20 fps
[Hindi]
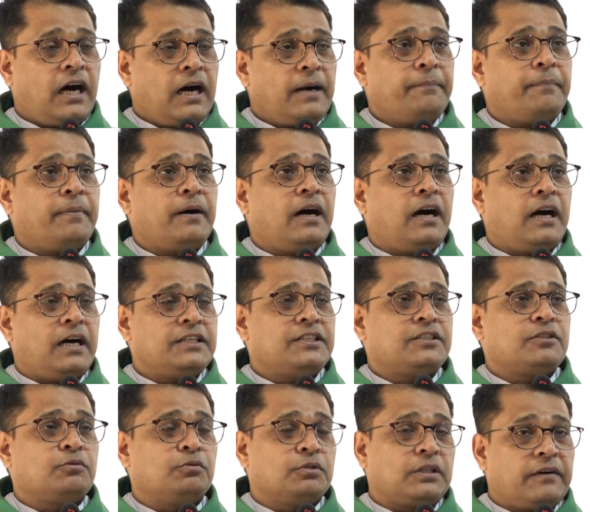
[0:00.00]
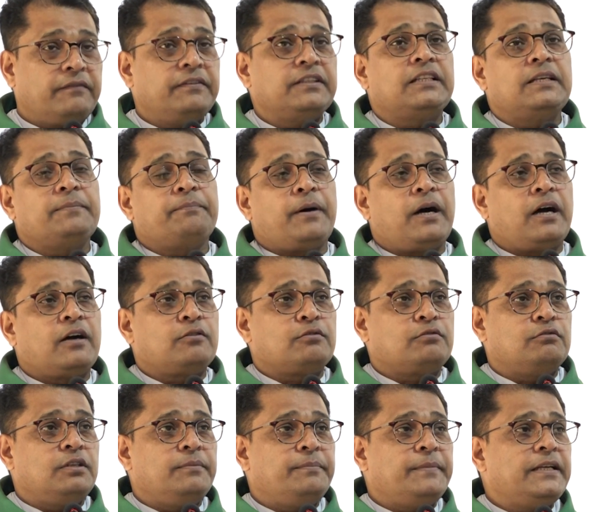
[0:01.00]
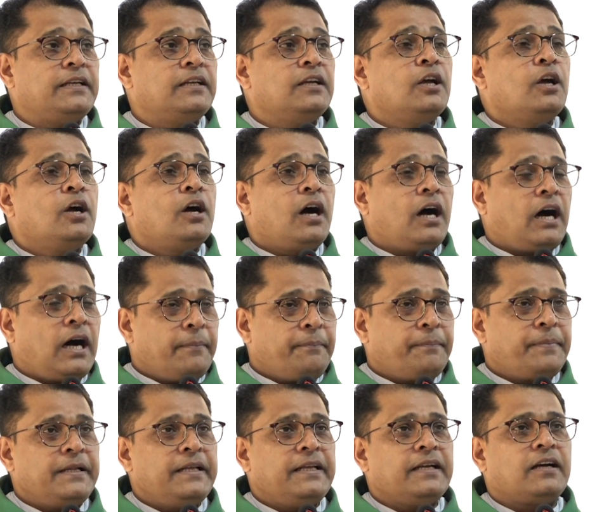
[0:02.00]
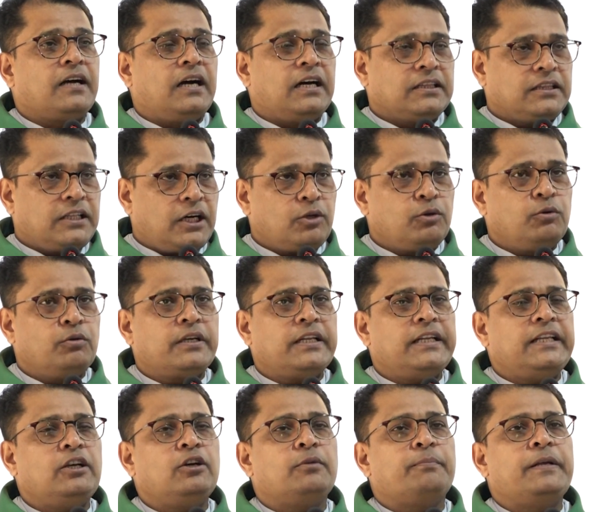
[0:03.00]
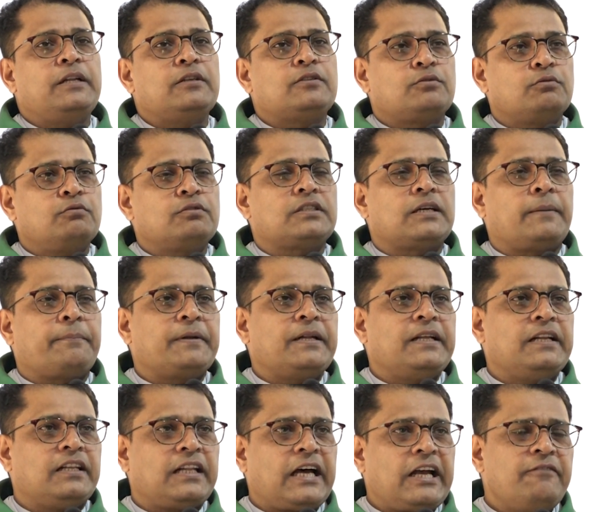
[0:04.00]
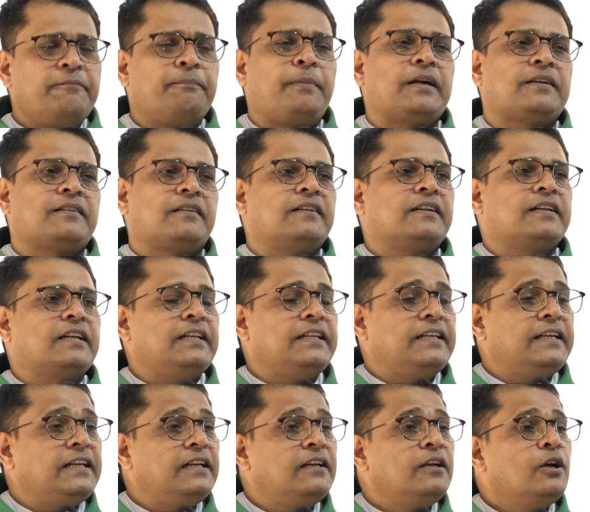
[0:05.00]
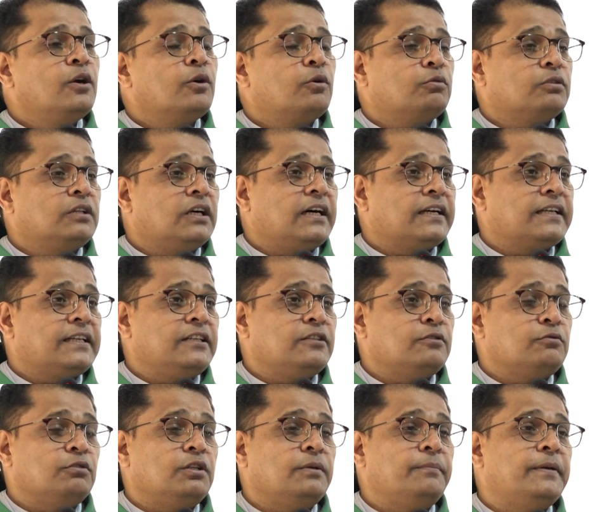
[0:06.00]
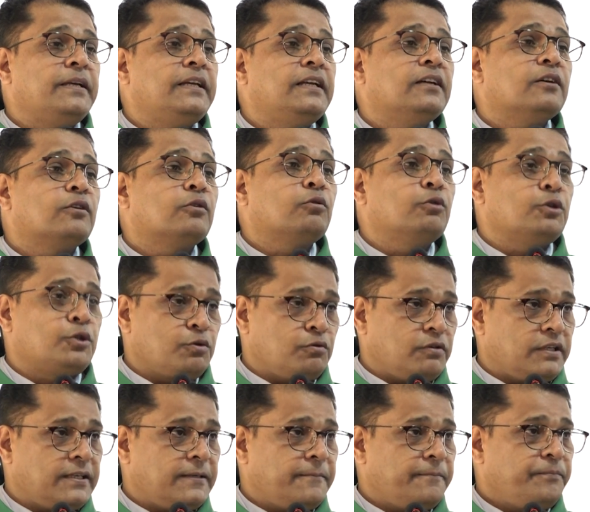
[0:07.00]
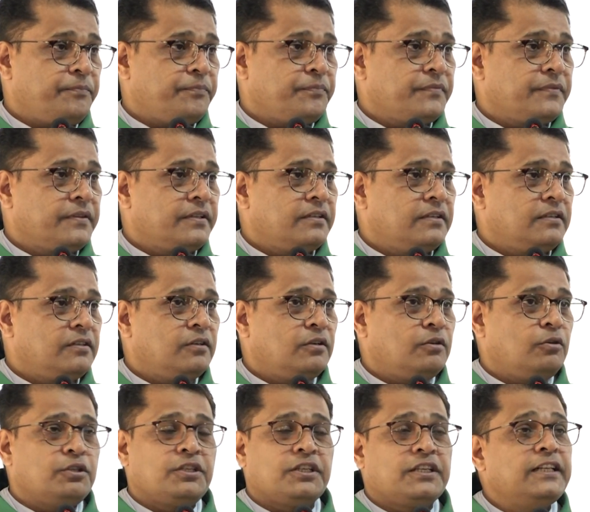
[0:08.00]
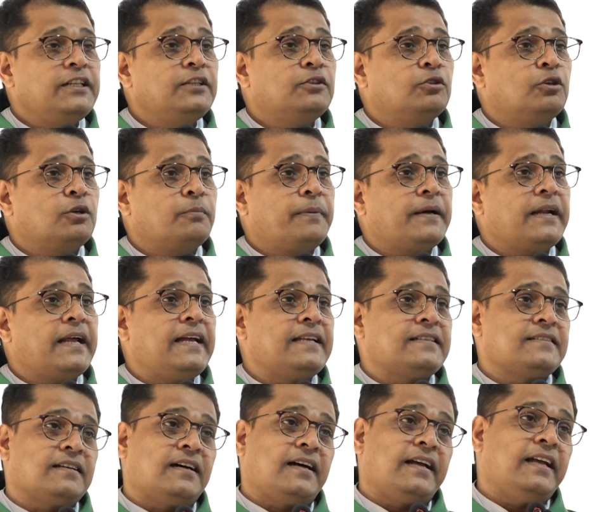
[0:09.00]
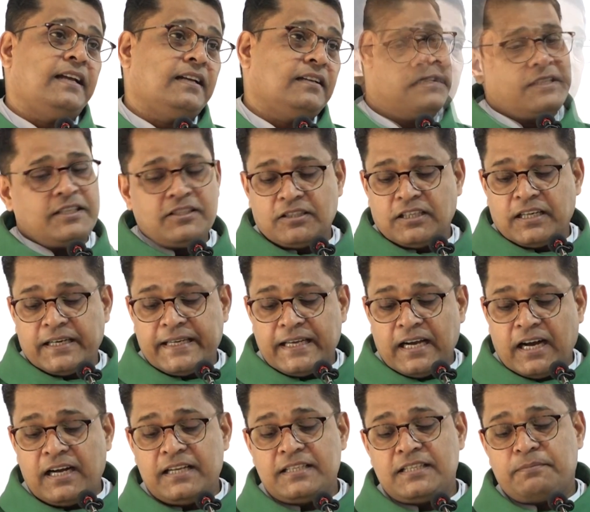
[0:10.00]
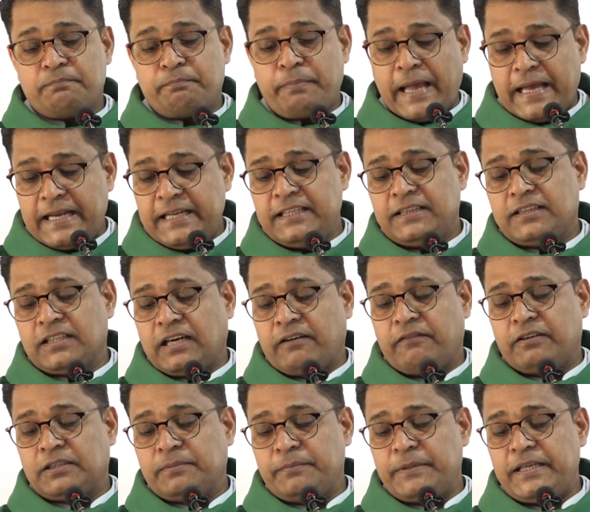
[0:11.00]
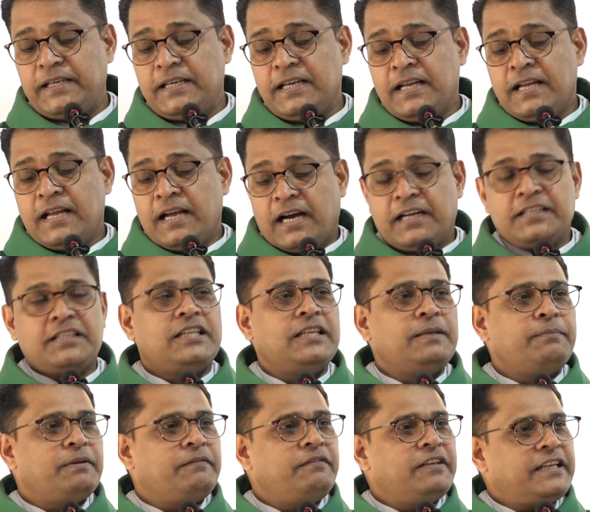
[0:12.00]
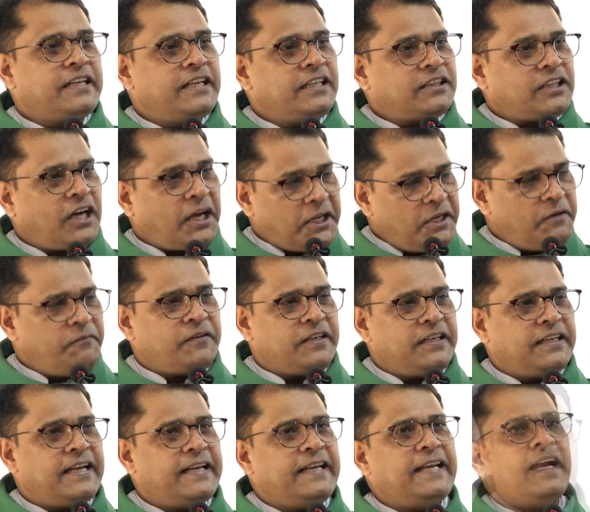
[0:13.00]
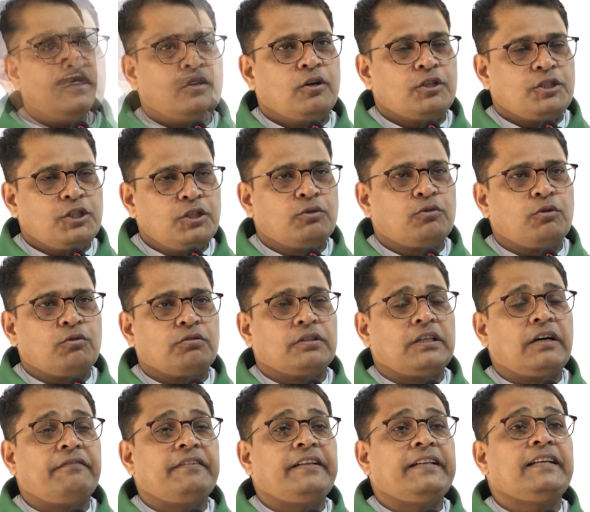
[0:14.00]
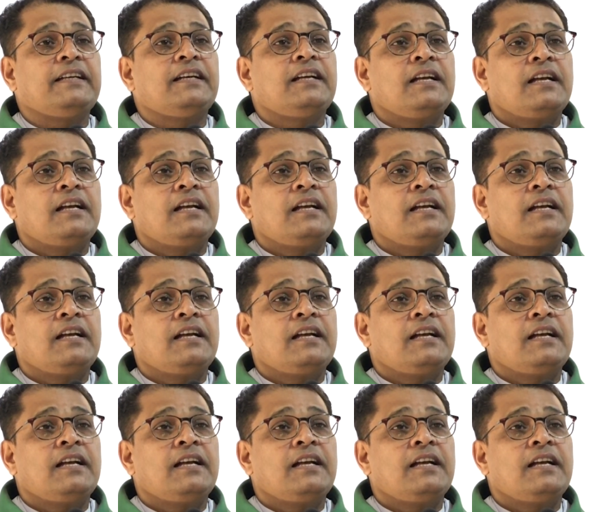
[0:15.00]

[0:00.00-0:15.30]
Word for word: आप आज खुदामन की पाखजूरी में अपने ख़ानदानों के लिए और बिलसूस अपने लाइफ पार्टनर के लिए खुदा की हजूरी में खुश होंगे और यकीनी तौर पर ऐसा है जिस तरह कि आज पहली तलावत में अच्छी बीवी की तारीफ़ की गई है और जिनको खुदा ने